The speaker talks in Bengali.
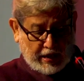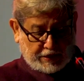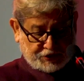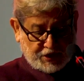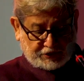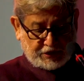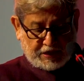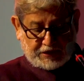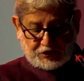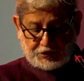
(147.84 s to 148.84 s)
একসাথে
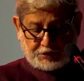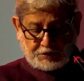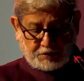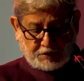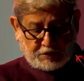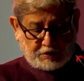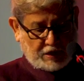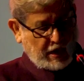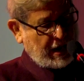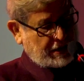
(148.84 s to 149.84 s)
আছি
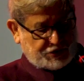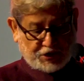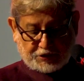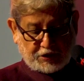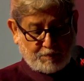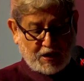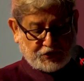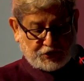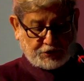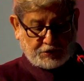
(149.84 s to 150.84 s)
একসাথে
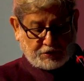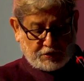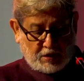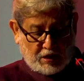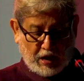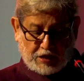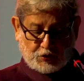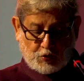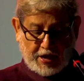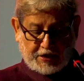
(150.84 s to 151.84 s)
বাঁচি
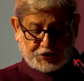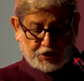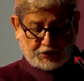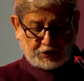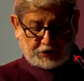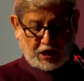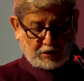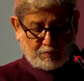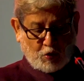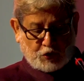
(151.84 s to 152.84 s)
আজও একসাথে
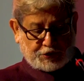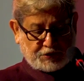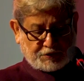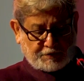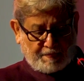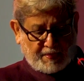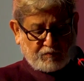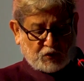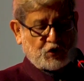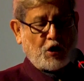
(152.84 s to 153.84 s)
থাকবই
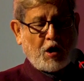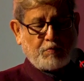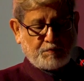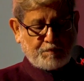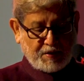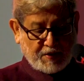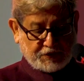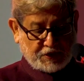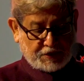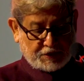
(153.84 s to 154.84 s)
সব
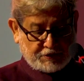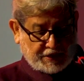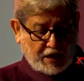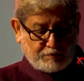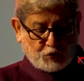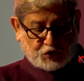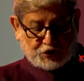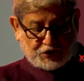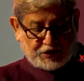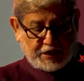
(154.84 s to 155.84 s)
বিভেদের রেখা
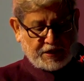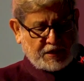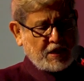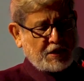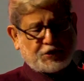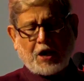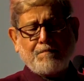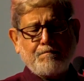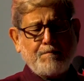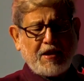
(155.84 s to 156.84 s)
মুছে দিয়ে
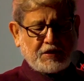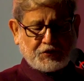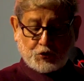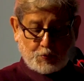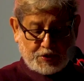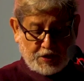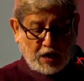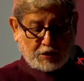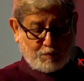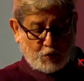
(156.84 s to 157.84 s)
সাম্যের ছবি
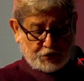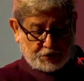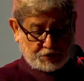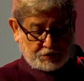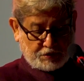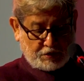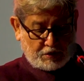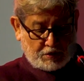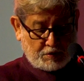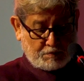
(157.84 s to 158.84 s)
আঁকবই
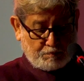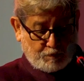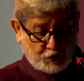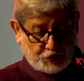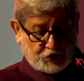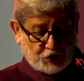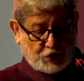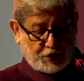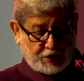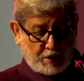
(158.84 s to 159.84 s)

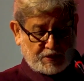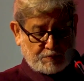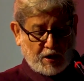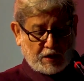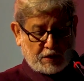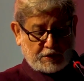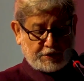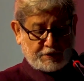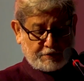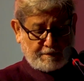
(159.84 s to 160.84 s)
পরিচয় আমি বাঙালি